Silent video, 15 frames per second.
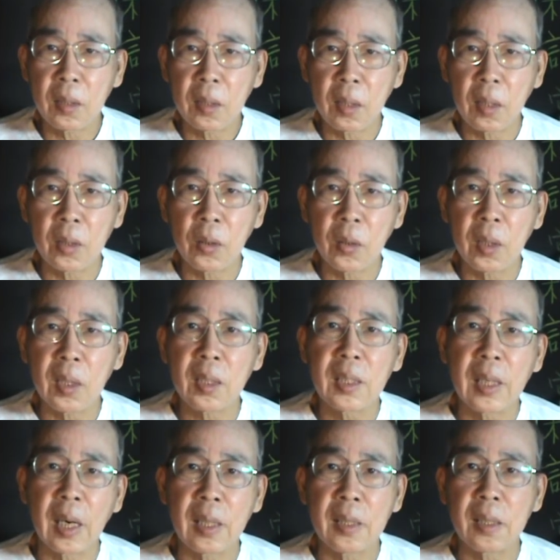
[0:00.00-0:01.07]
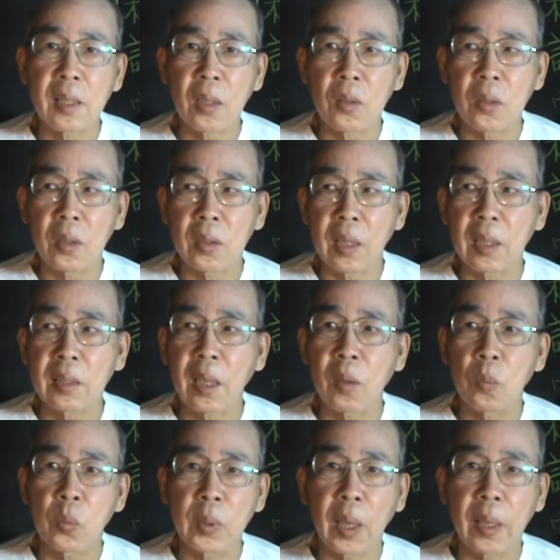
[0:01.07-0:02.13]
呃，有一个杂志叫做《当代
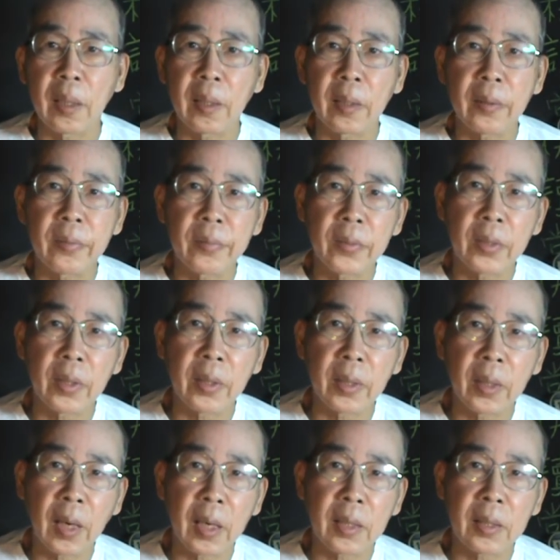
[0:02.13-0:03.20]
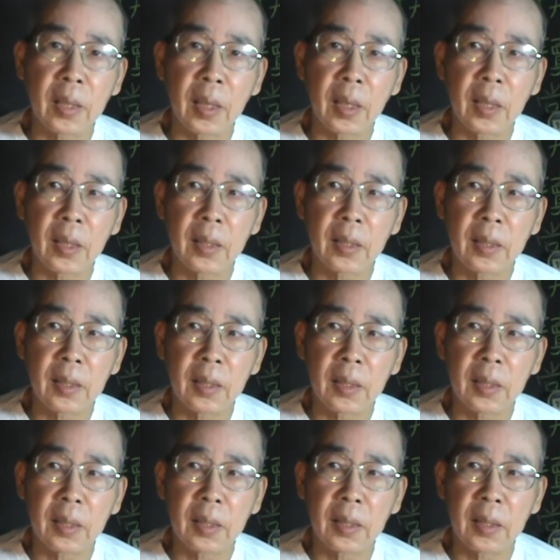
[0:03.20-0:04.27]
武坛》哈，这个海峡。
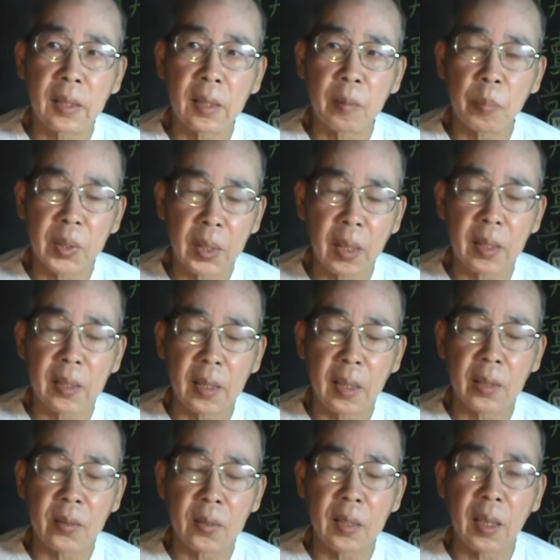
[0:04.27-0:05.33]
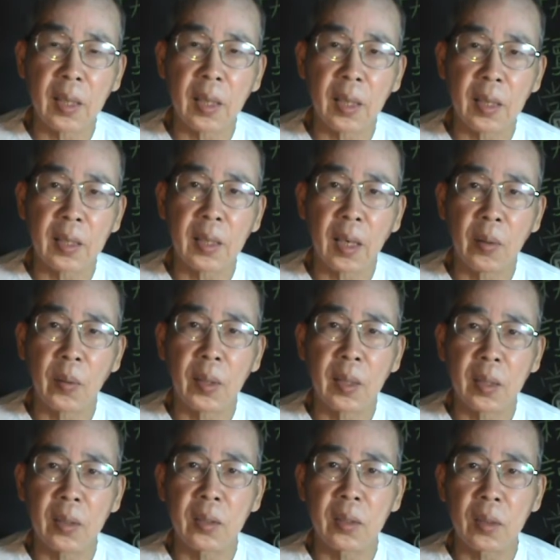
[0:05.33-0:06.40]
不是海峡，就香港跟台湾
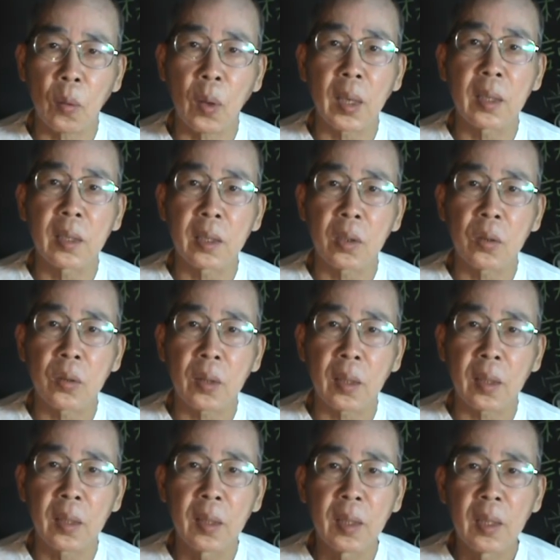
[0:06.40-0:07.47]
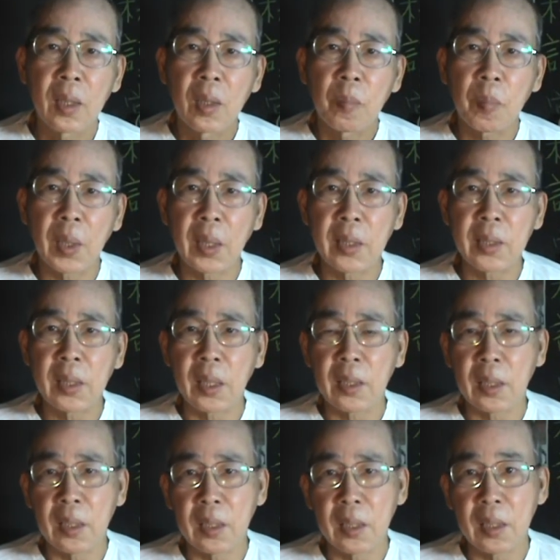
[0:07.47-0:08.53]
还有华人地区啊，马来西亚
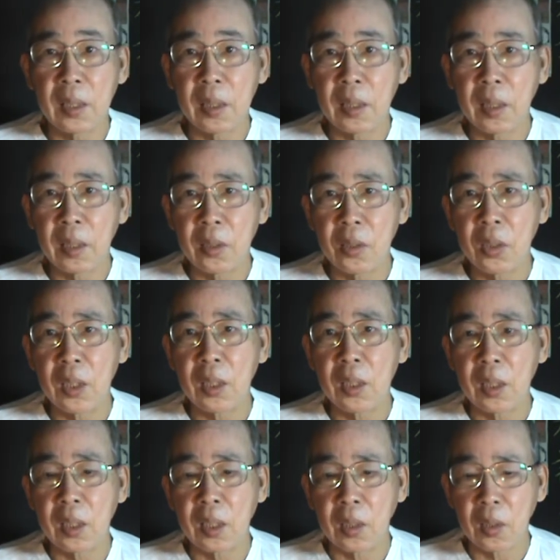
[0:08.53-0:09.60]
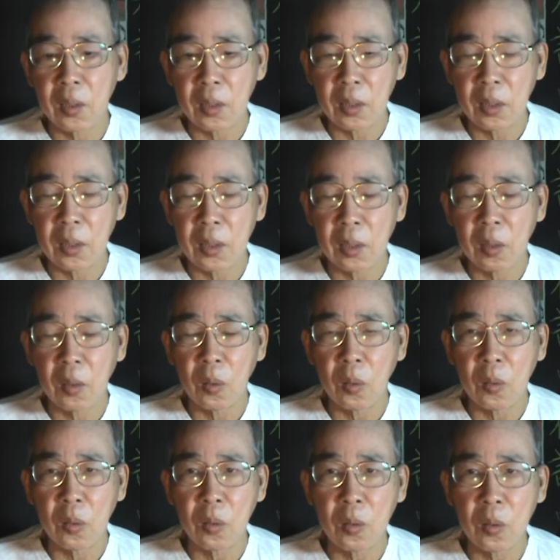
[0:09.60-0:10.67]
等地的人哈，定这个这个叫
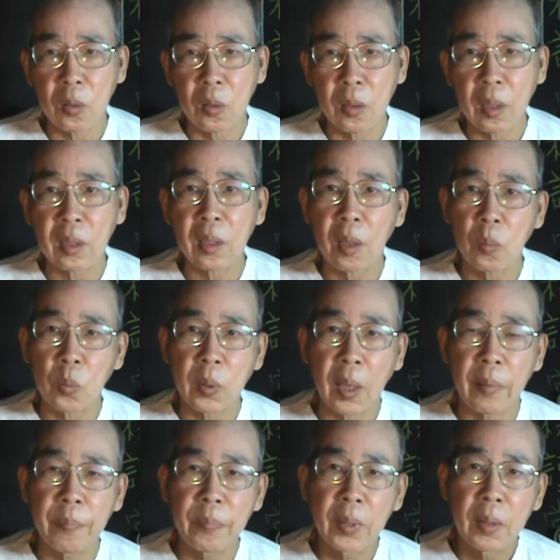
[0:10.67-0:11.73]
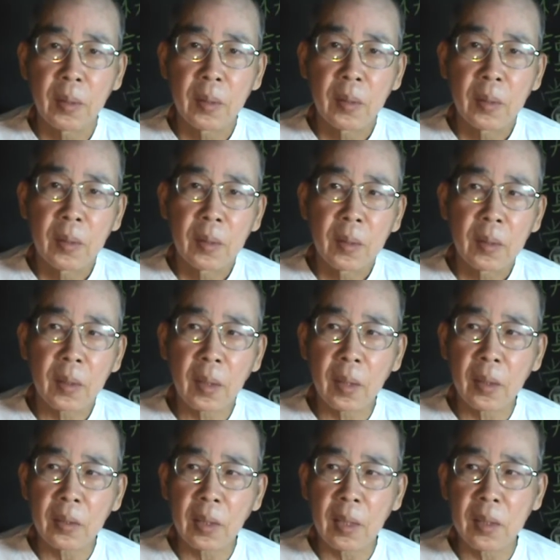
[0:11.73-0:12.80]
当代舞坛。
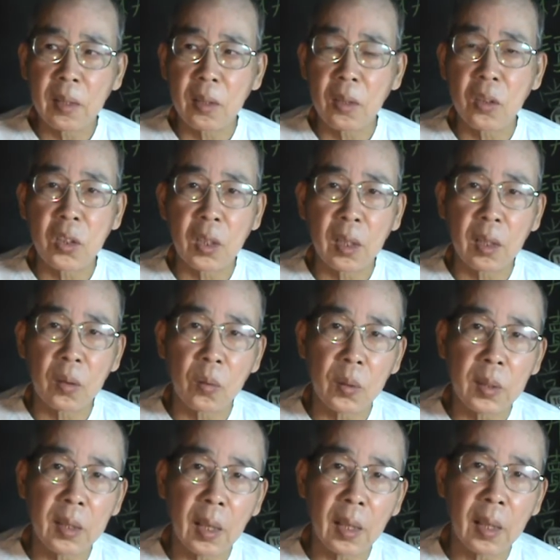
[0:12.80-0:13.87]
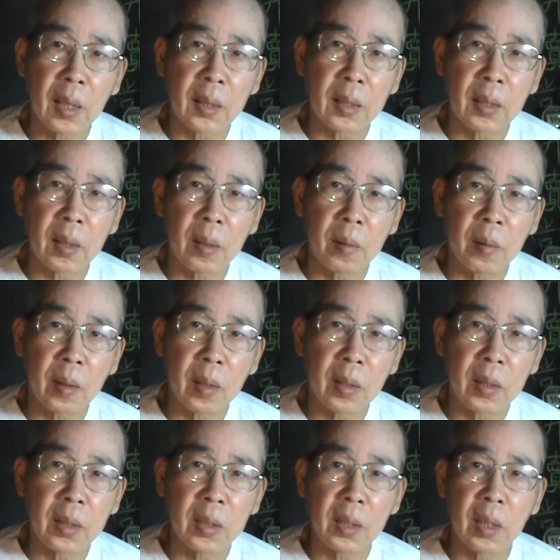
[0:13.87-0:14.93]
那当时就请了很多香港的呃
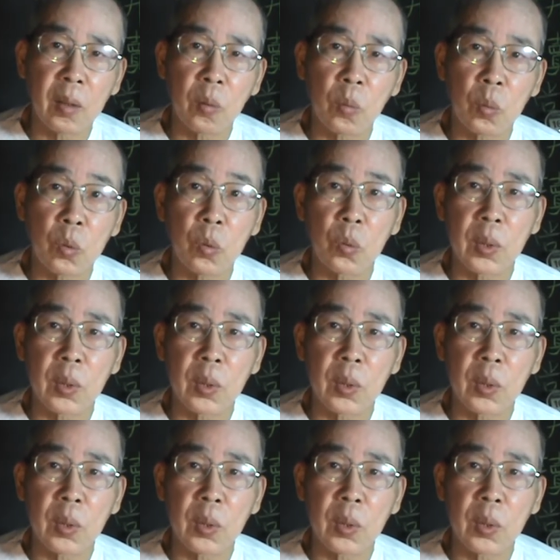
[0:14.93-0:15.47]
那些武术